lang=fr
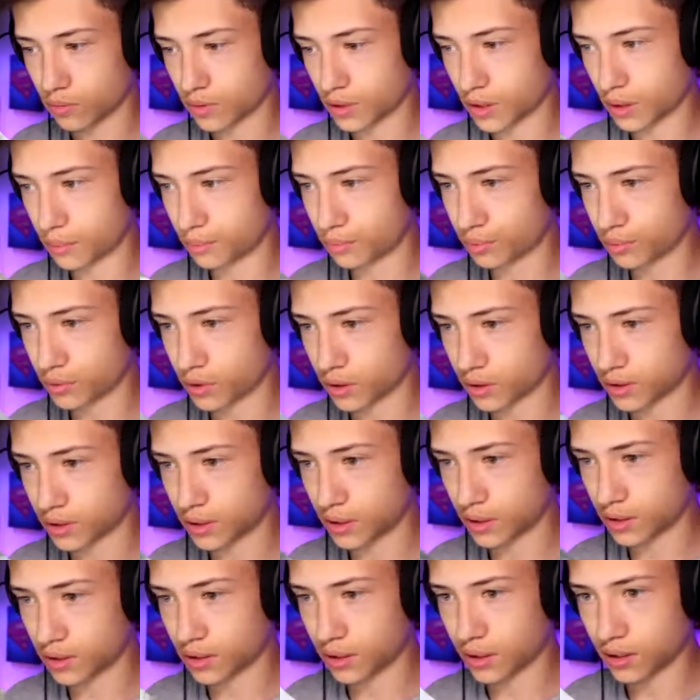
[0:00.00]
La putain de
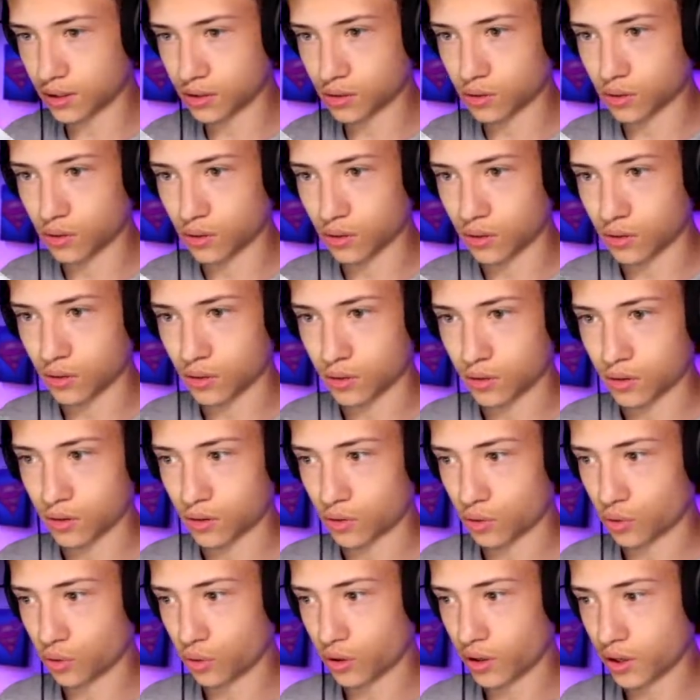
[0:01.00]
Tadaran.
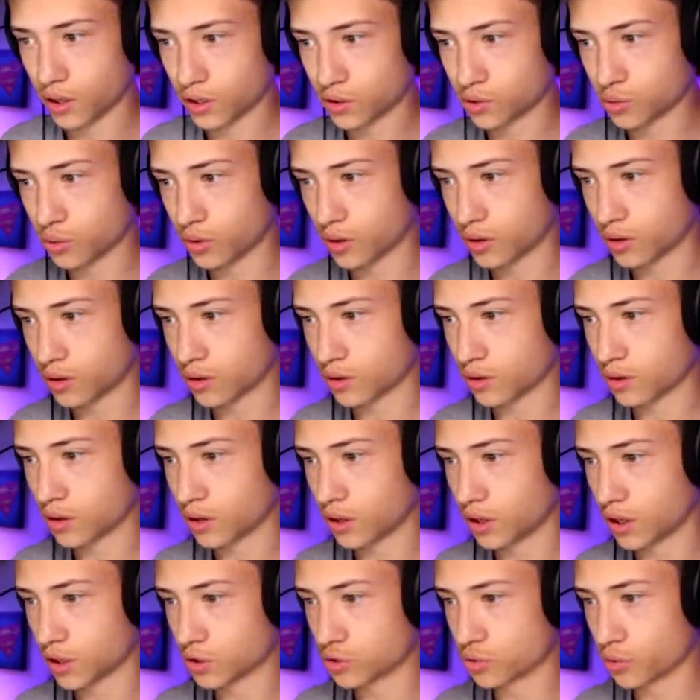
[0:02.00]
Oh il l'a tué,
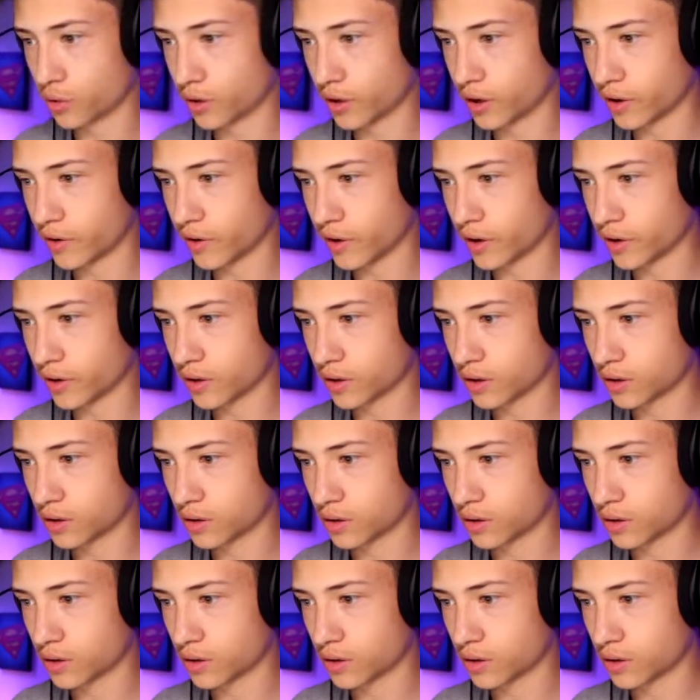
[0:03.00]
il l'a tué, La